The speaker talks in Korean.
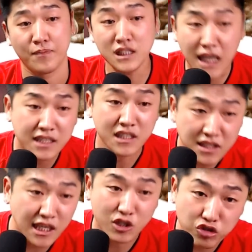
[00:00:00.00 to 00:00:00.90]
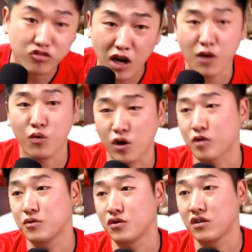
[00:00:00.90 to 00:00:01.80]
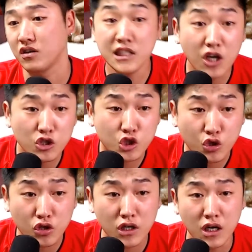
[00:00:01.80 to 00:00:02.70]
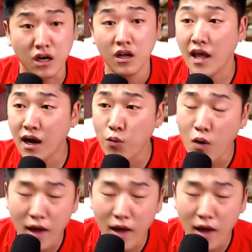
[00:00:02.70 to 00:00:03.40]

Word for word: 이게 진짜 축구라고 여러분들 이런 축구를 내가